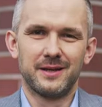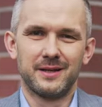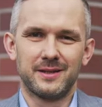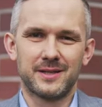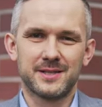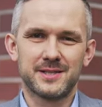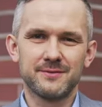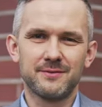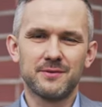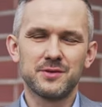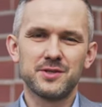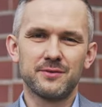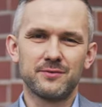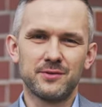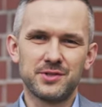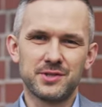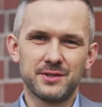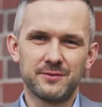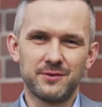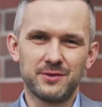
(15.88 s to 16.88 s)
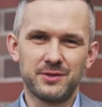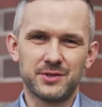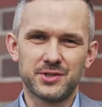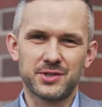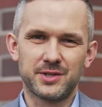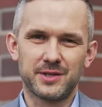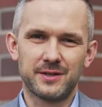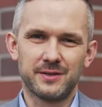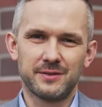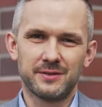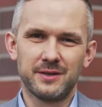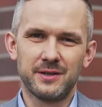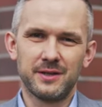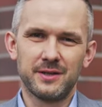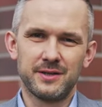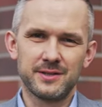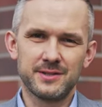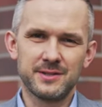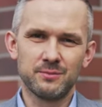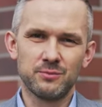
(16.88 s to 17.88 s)
Nazywam się Wojciech Wojtyczka.
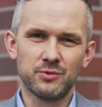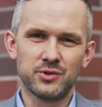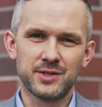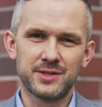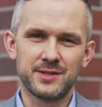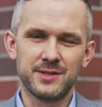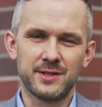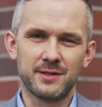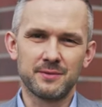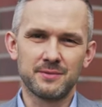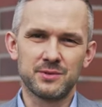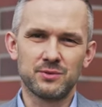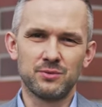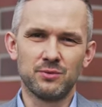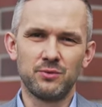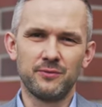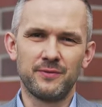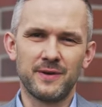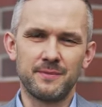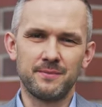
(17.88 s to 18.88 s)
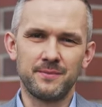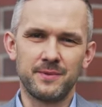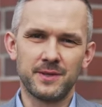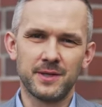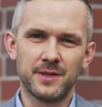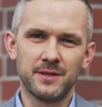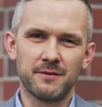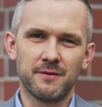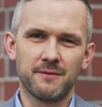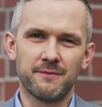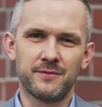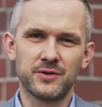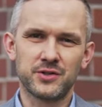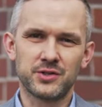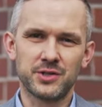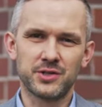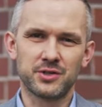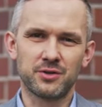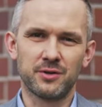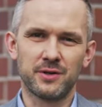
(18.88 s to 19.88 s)
Jestem uczestnikiem studiów MBA w
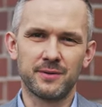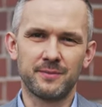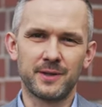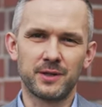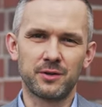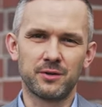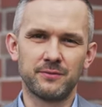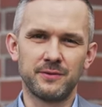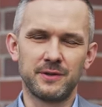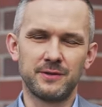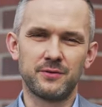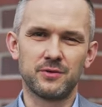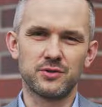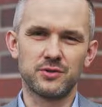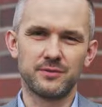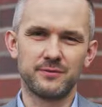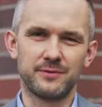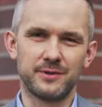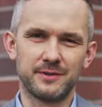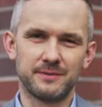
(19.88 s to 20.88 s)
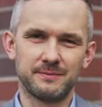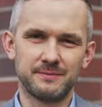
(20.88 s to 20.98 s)
Wyższej Szkole Bankowej w Chorzowie.